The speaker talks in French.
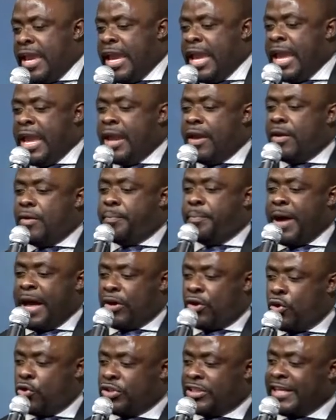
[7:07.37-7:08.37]
Et
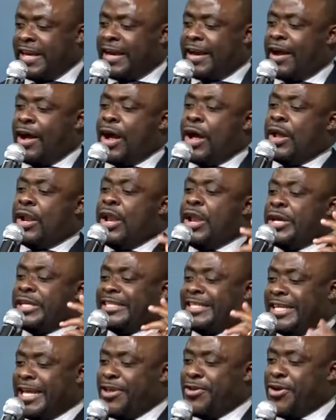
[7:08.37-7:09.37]
par conséquent,
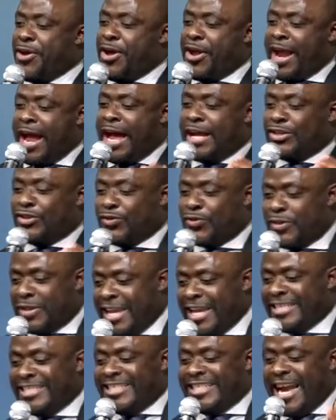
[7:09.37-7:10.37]
le Seigneur
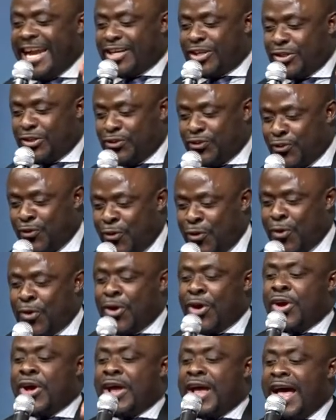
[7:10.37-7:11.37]
ajoutait chaque
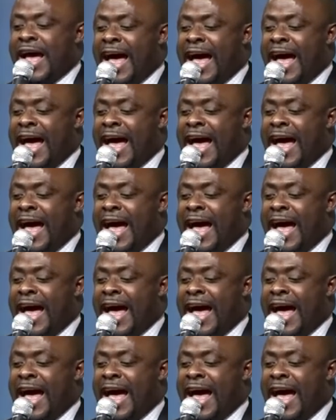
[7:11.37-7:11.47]
jour